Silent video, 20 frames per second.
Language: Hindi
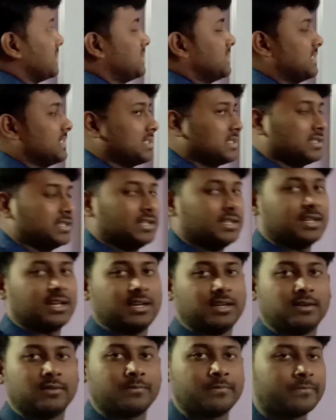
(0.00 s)
सिक्सटी
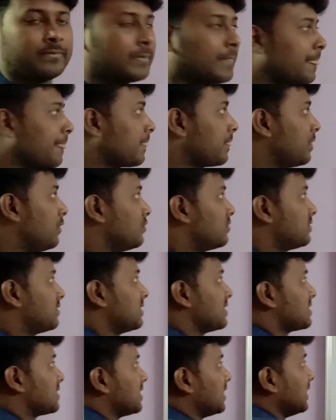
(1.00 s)
नाइन तो
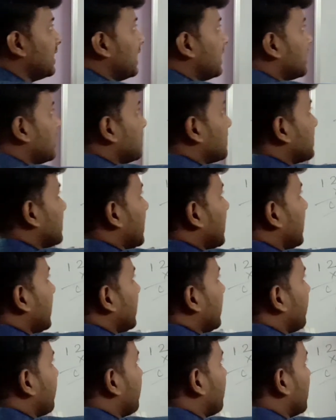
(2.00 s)
सिक्सटी नाइन किसका है
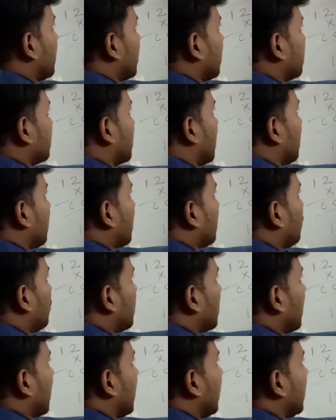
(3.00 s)
किसका अंडर
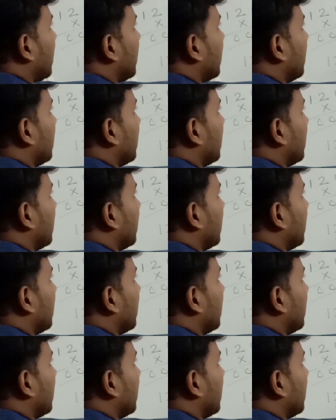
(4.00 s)
रूट क्या है